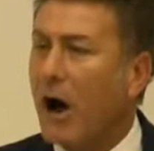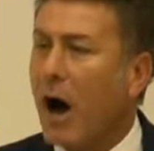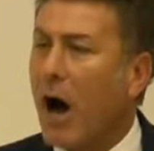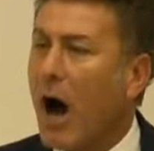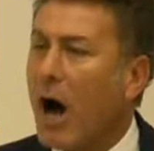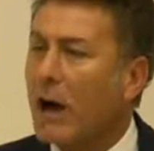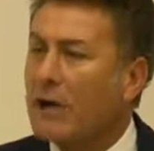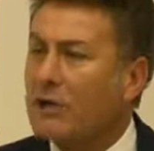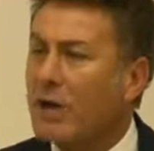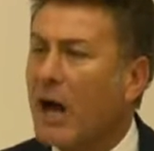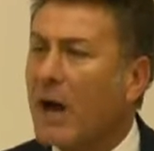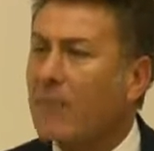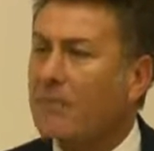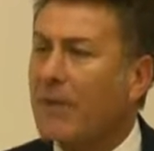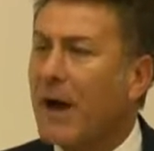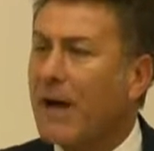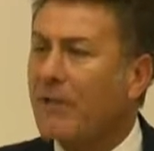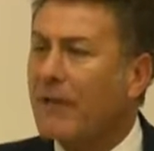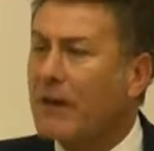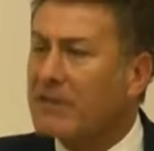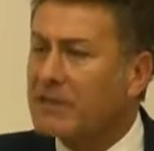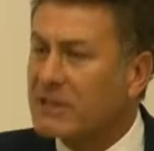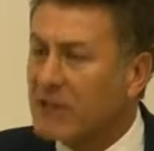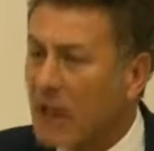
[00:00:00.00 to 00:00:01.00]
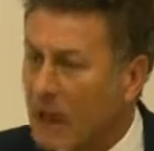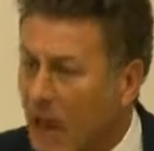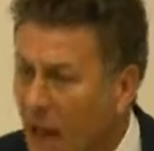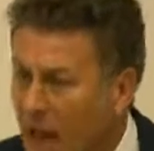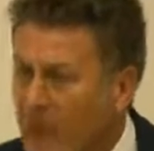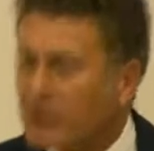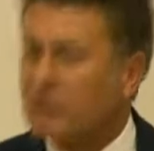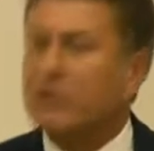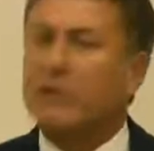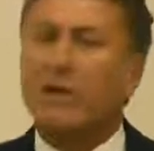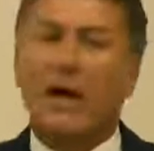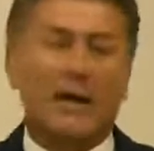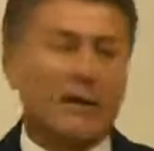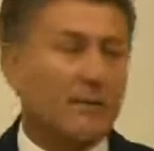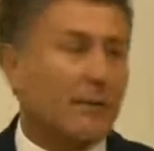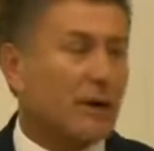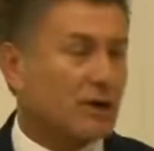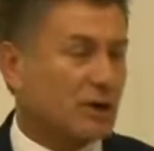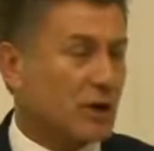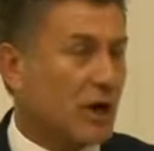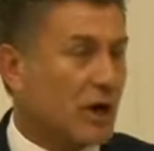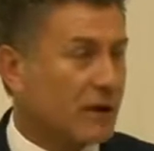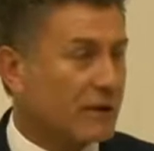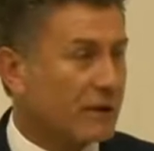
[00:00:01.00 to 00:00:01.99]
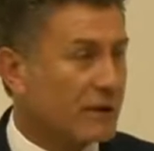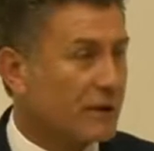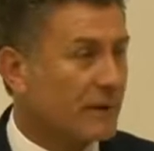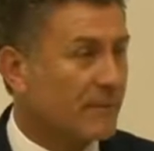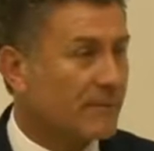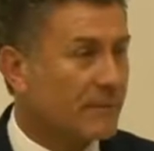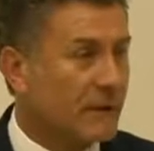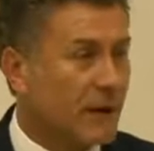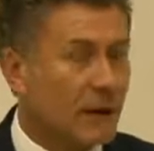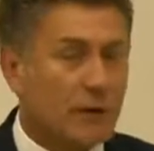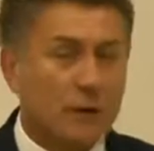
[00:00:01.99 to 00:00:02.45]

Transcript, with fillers: AKP ve saray iktidarı başardı.